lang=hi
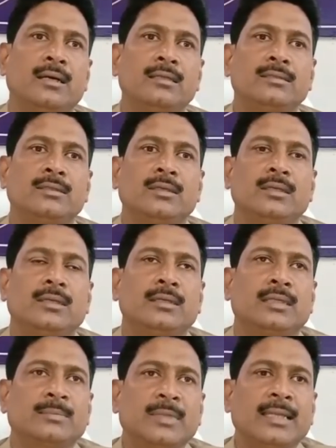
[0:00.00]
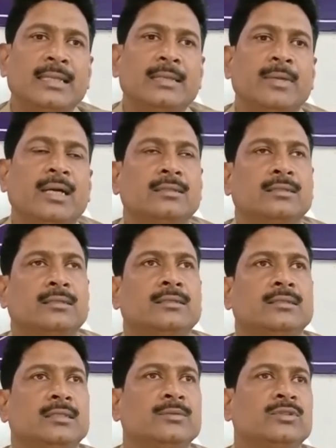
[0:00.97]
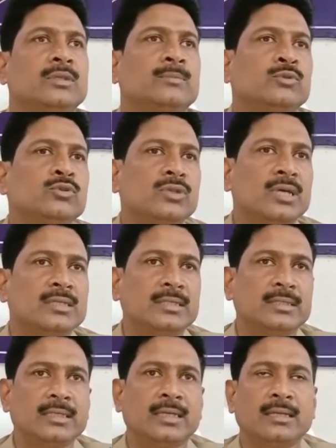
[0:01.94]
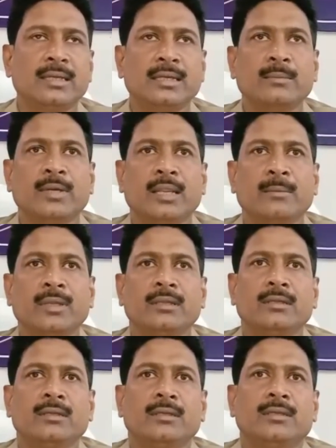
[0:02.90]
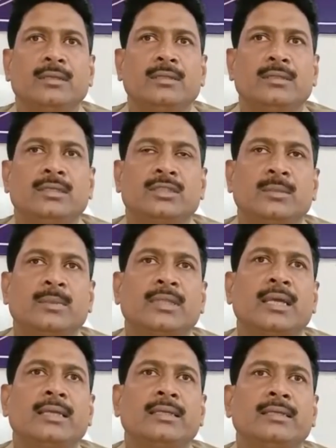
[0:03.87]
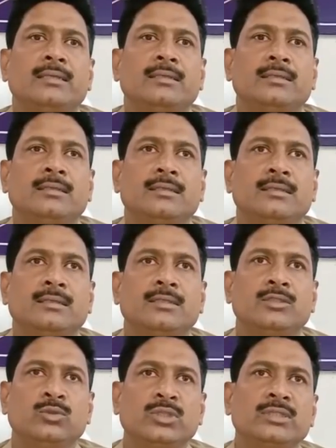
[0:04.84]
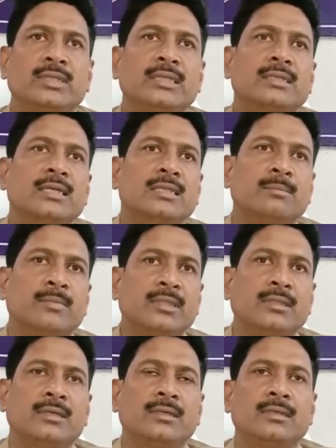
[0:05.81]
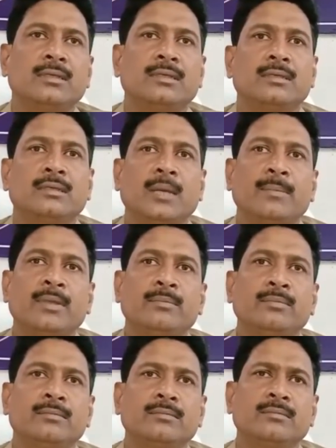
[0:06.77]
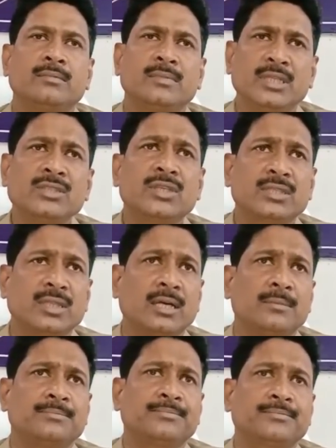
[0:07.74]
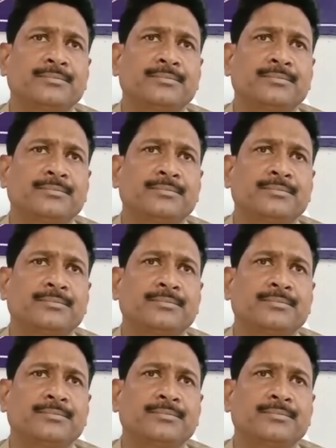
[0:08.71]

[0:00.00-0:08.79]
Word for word: आज गिरफ्तारी के बाद जब इसे पूछताछ की गई घटना के बारे में तो इसने बताया कि युवती से इसका संबंध काफ़ी दिन से था